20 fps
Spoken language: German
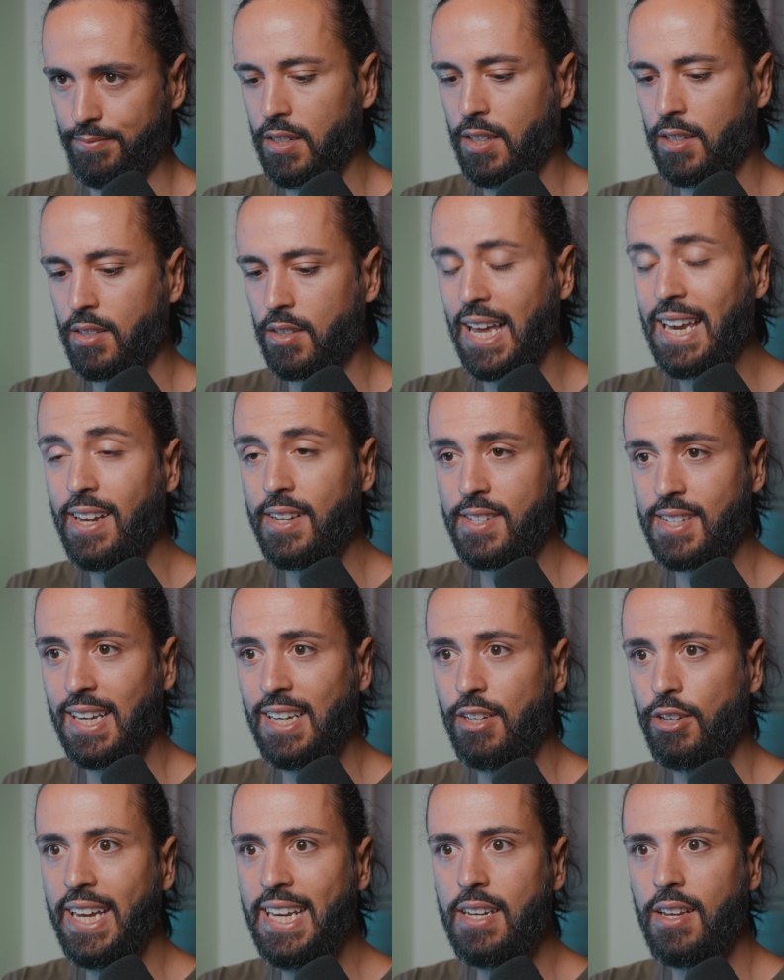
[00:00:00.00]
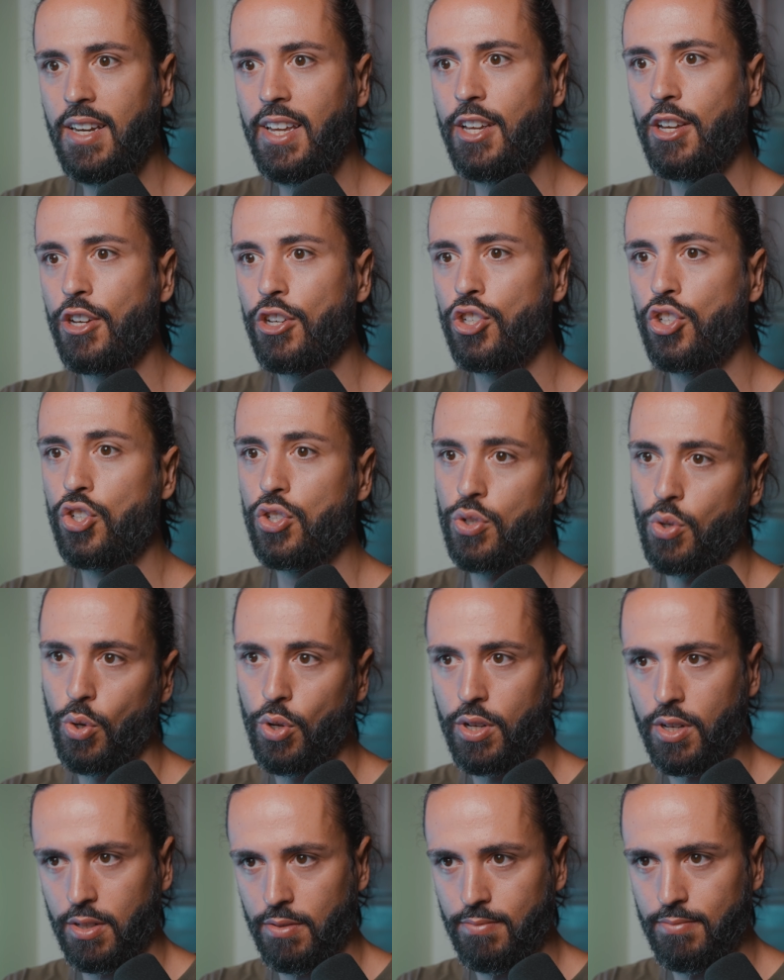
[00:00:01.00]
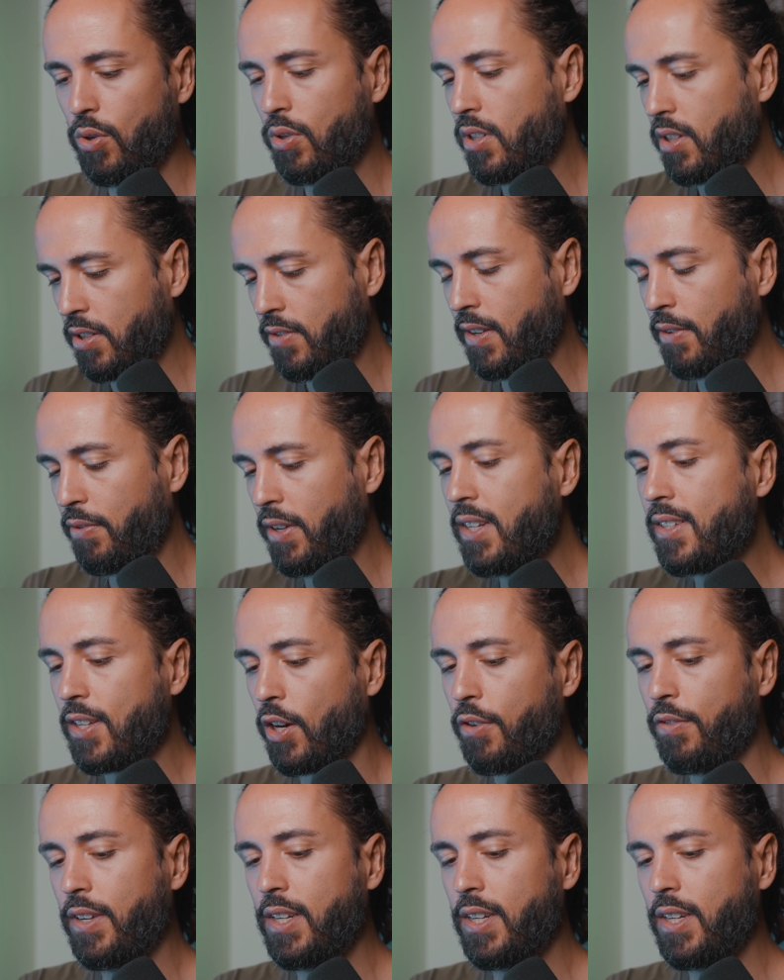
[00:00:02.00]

dich tendenziell innerlich stören. Und deswegen finde ich es auch